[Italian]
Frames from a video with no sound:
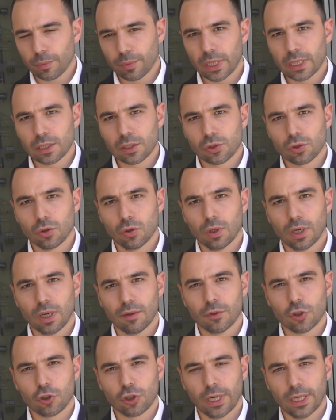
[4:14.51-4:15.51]
penso alla
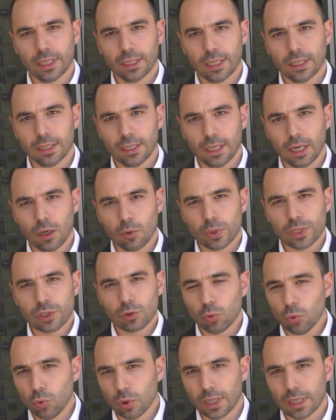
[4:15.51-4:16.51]
vicenda della
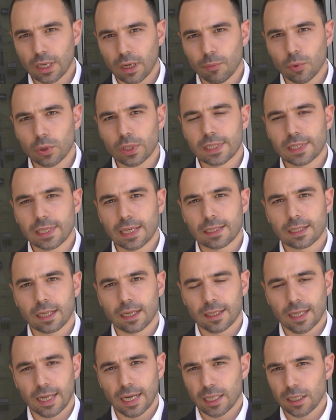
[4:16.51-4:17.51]
questura, della polizia
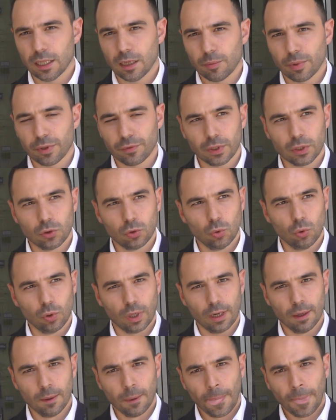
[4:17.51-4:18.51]
stradale, della
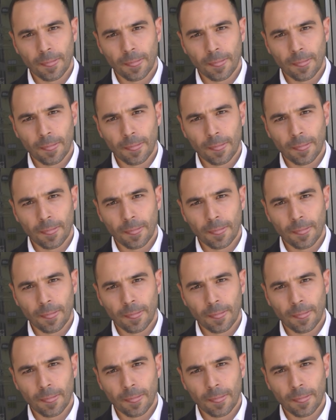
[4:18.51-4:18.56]
prefettura.